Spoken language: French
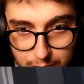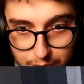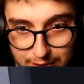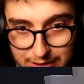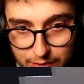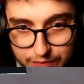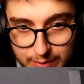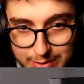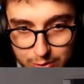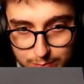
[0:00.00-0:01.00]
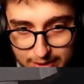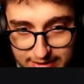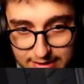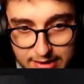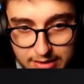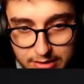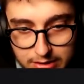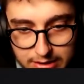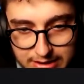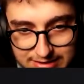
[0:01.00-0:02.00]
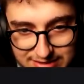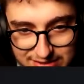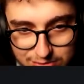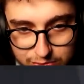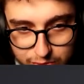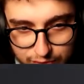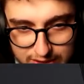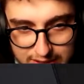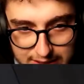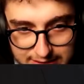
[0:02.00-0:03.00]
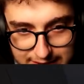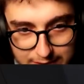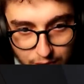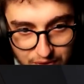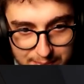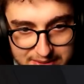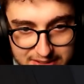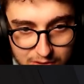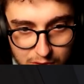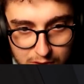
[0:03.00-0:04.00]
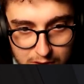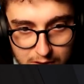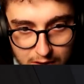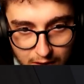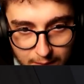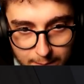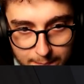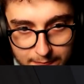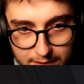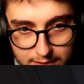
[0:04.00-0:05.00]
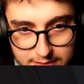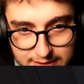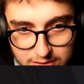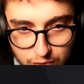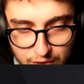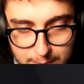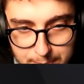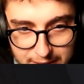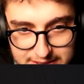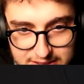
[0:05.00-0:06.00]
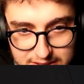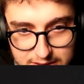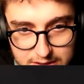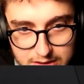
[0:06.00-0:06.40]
Pourquoi il est enfermé dans le placard Il a essayé de se sauver. T'as été enfermé, Diego T'as été enfermé par qui